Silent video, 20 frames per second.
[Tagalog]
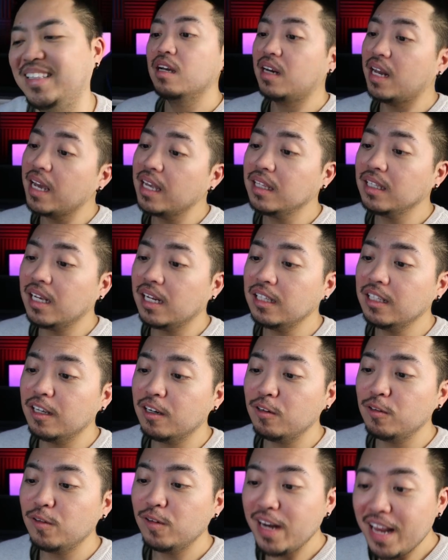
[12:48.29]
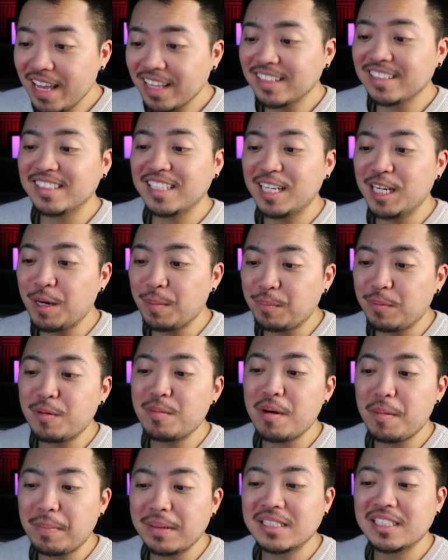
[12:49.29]
Ryan Calderon ulit, sana po
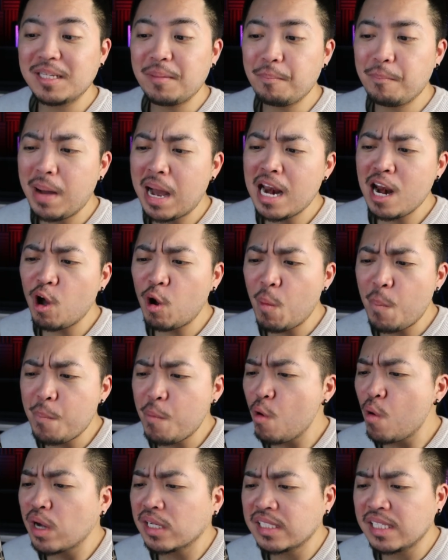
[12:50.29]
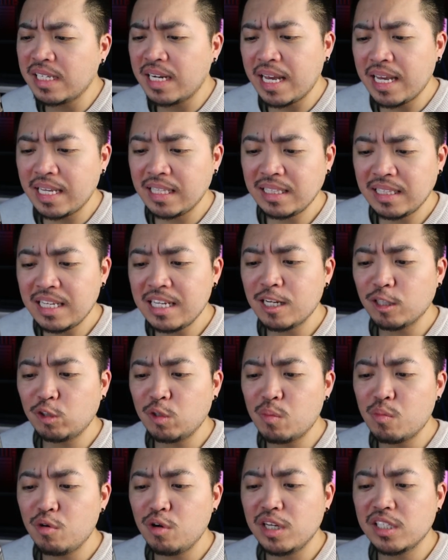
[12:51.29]
mapansin, bala ko po kasi na hindi na
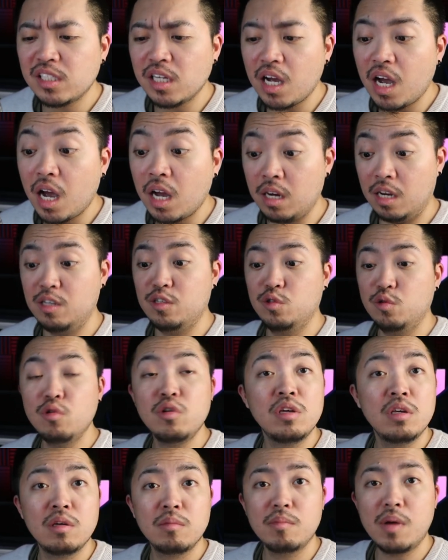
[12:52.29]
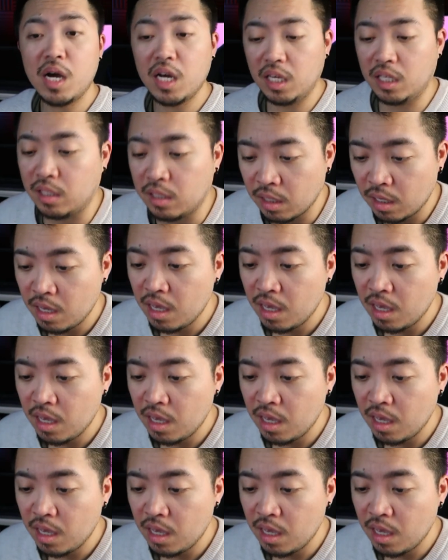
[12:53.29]
tumuloy sa college. Uy, bakit?